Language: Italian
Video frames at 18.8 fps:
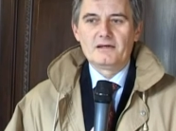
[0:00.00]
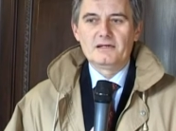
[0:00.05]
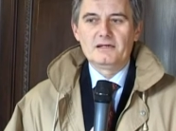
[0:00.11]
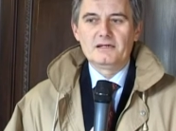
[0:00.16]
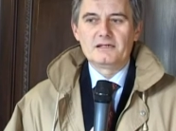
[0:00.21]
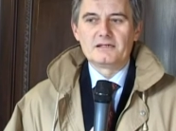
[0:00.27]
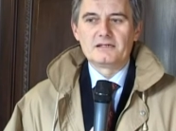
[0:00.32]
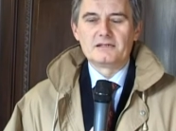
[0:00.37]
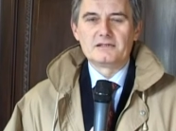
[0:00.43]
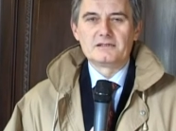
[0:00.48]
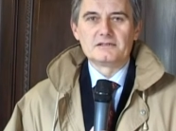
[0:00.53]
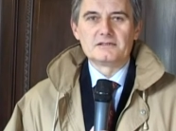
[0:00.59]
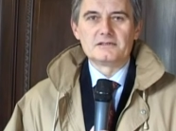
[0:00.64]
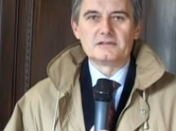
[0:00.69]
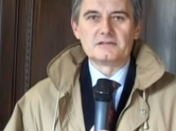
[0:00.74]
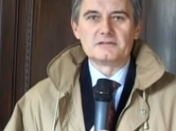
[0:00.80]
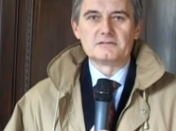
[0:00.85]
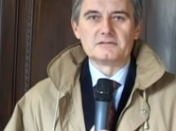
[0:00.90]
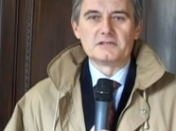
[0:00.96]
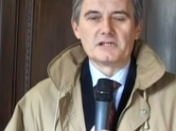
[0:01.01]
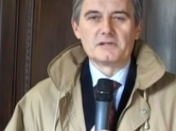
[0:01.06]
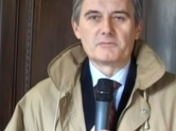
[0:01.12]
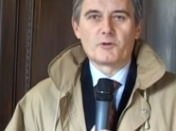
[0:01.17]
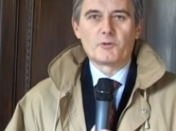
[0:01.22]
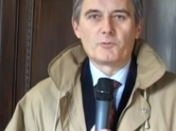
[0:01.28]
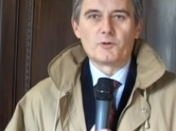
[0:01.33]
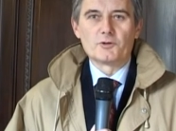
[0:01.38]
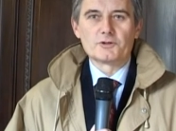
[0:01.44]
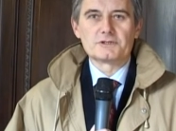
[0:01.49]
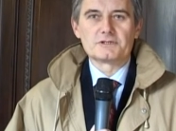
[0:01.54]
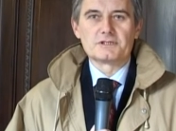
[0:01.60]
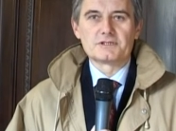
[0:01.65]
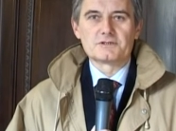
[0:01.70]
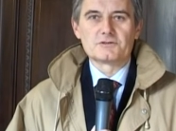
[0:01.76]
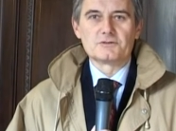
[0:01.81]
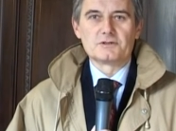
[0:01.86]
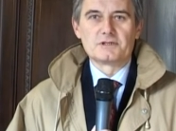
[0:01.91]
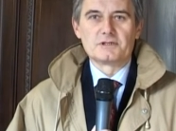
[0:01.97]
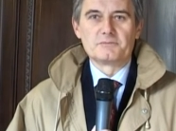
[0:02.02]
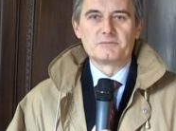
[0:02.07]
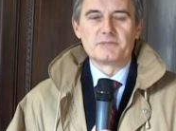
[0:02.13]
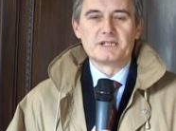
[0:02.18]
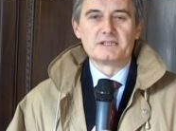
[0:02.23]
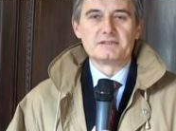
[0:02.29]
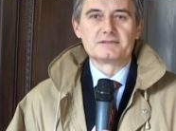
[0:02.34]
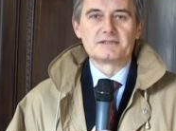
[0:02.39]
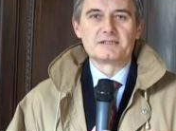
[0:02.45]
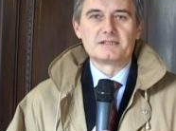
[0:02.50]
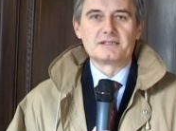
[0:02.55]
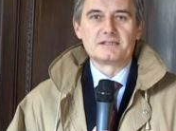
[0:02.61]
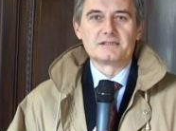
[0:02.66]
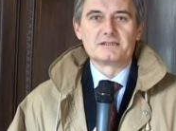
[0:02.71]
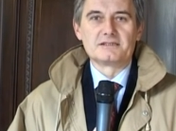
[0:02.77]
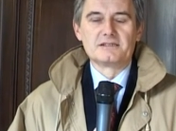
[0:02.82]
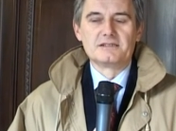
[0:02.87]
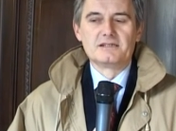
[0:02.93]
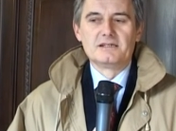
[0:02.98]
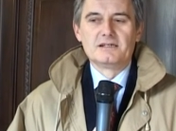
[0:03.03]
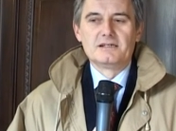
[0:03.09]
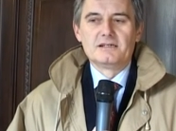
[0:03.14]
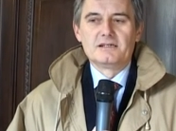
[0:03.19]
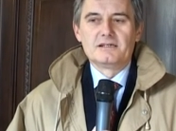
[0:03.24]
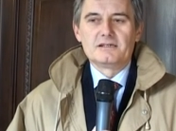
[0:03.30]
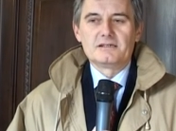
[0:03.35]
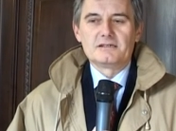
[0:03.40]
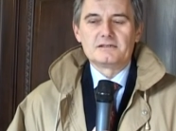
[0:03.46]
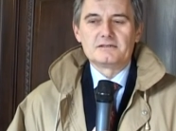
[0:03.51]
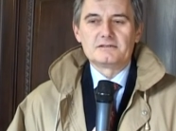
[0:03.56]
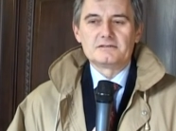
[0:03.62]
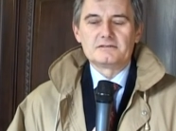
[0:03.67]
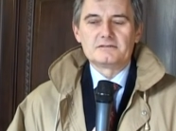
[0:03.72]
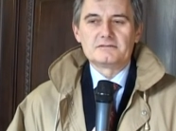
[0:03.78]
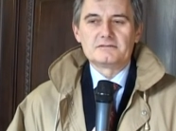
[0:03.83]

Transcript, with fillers: e eh, delle proposte sull'ambiente eh,